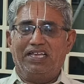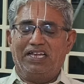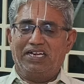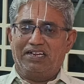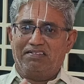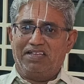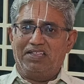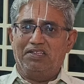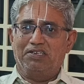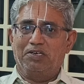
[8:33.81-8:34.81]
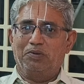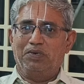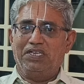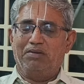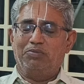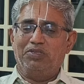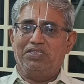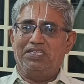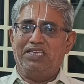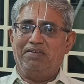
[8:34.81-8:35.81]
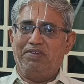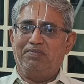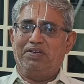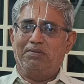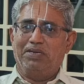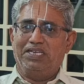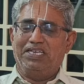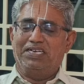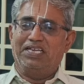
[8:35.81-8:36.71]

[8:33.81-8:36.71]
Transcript: என்கிட்ட சேர்ந்திருக்கக்கூடிய மூத்த தேவி வறுமை